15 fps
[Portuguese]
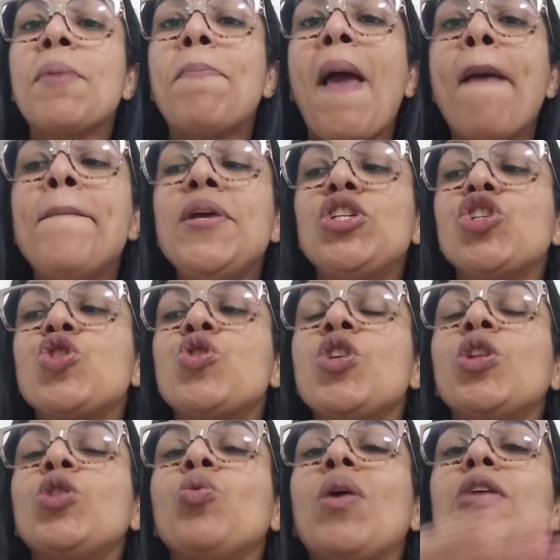que permite
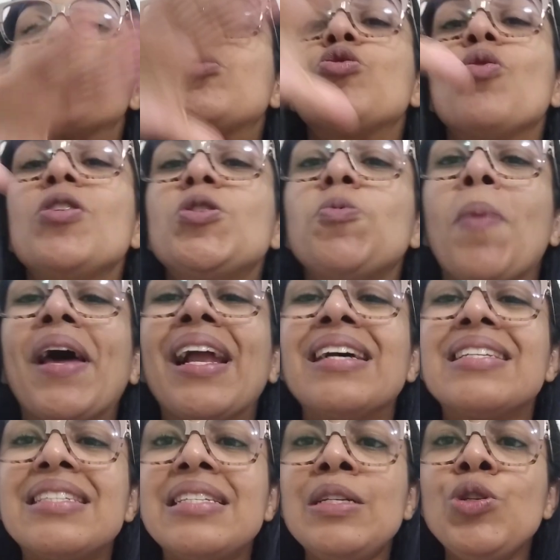situações para
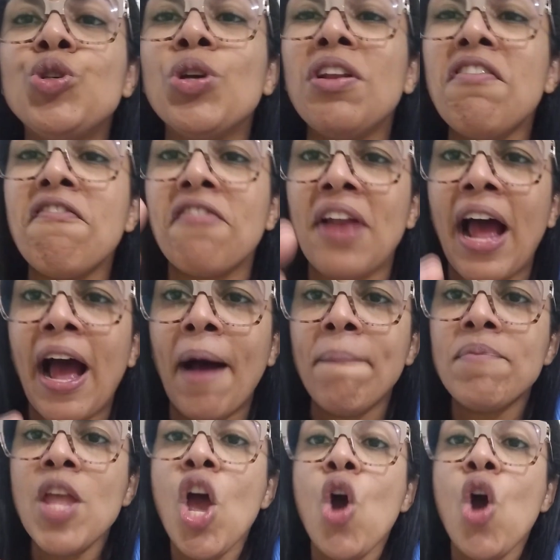assim te livrar,